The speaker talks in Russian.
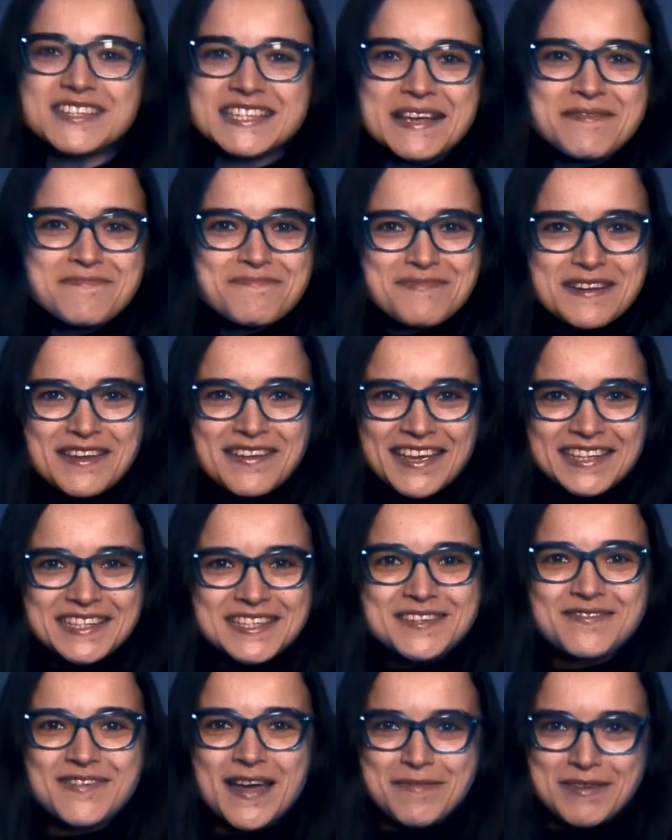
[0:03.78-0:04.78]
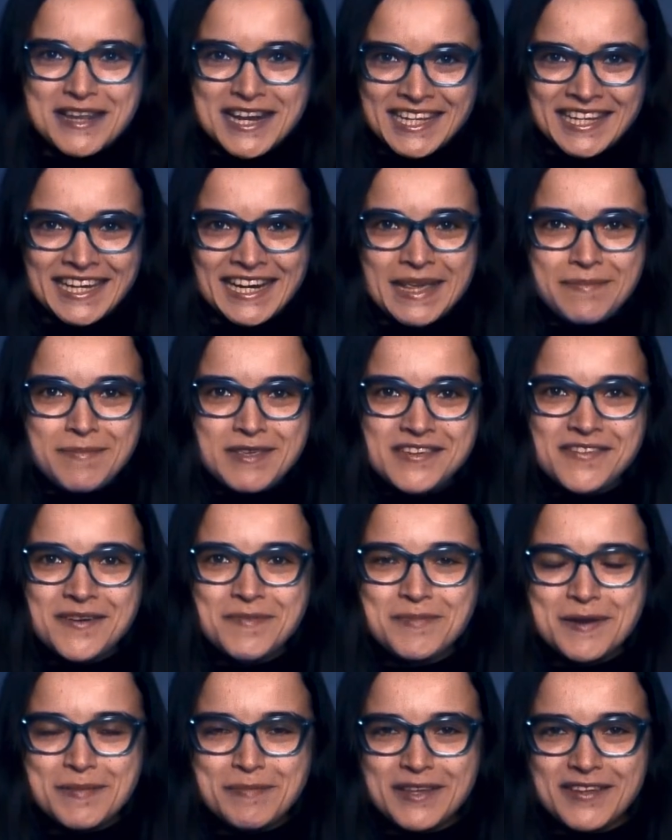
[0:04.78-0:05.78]
Всем привет! С вами Лена Лебедева,
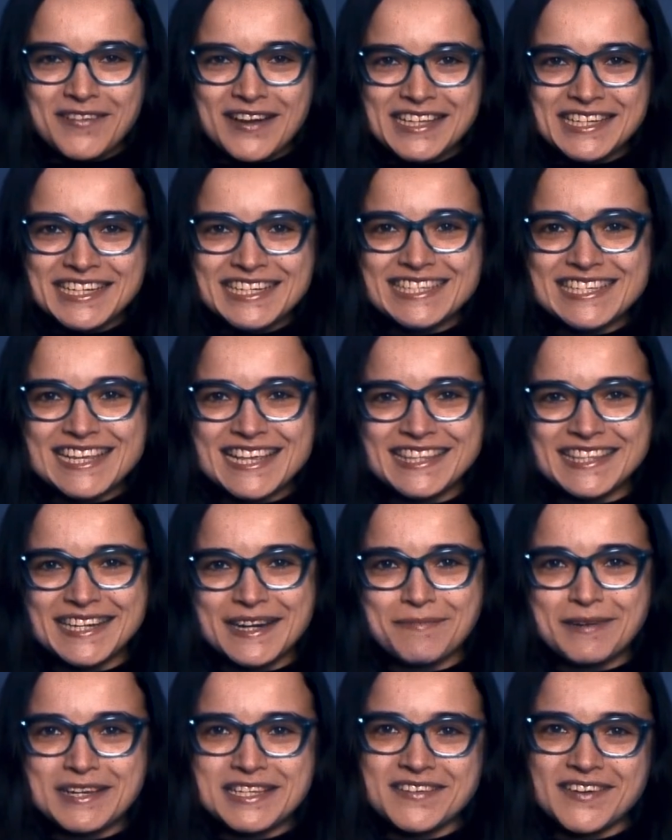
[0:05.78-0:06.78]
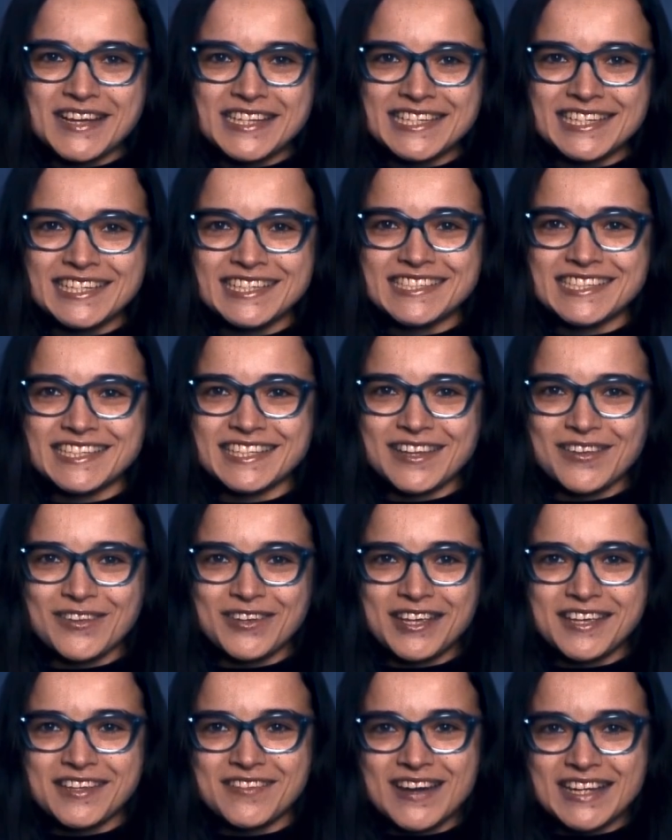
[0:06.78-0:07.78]
преподаватель Центра образовательных
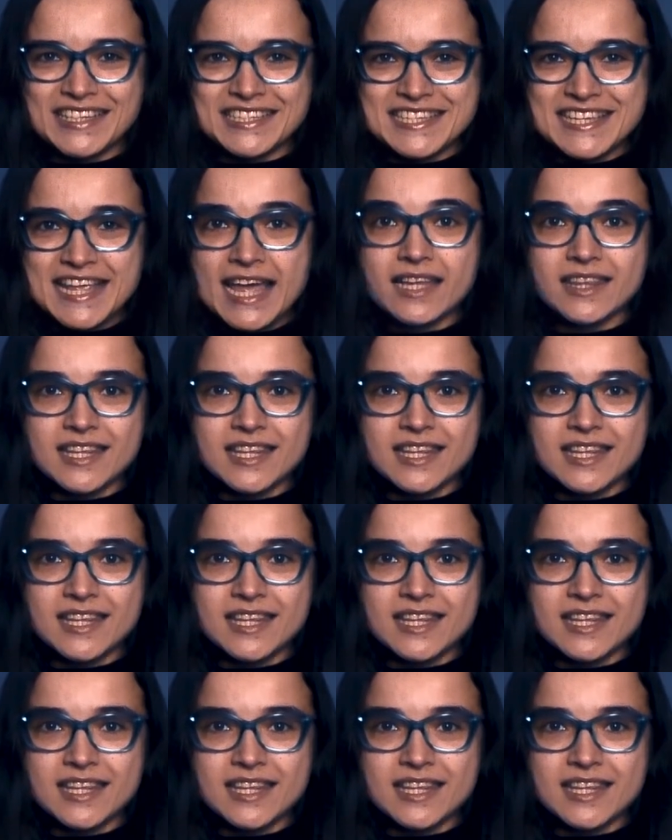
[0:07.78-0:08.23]
технологий Advance.